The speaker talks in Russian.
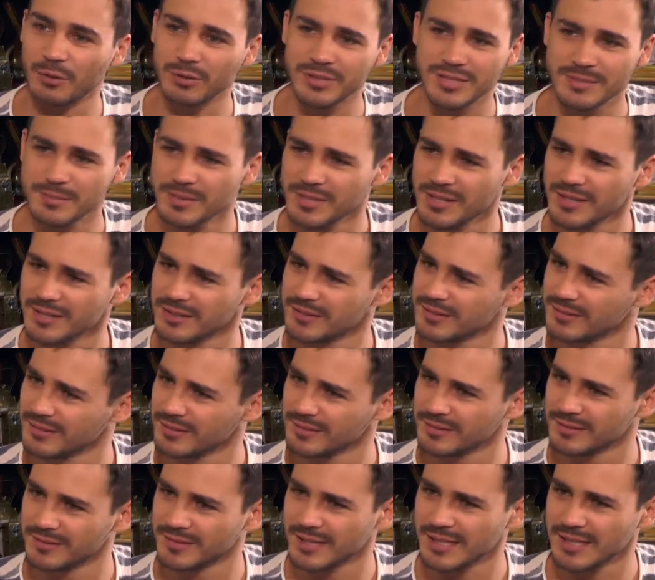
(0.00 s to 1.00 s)
да. У тебя
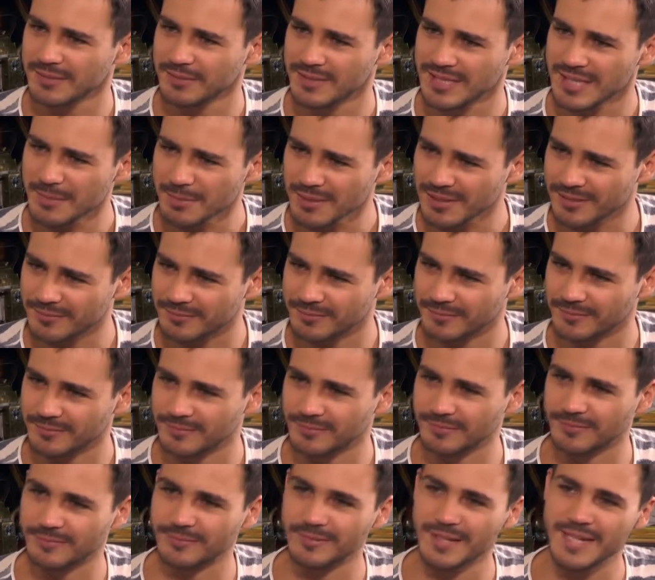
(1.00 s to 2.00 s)
этого не было
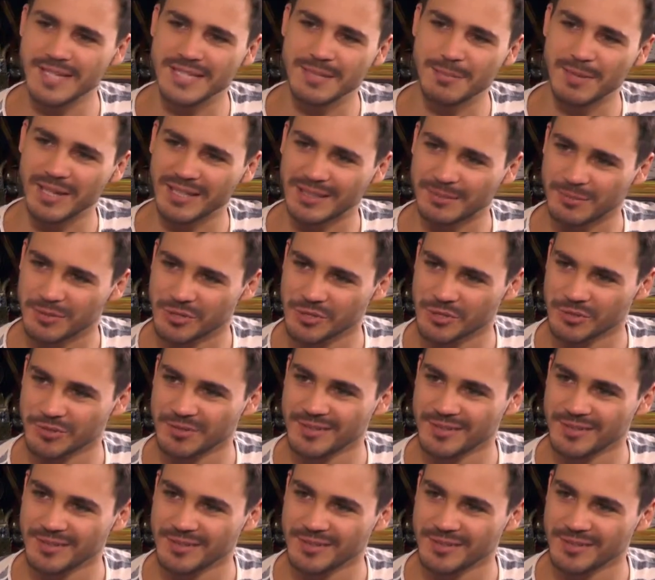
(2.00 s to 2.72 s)
этим летом еще?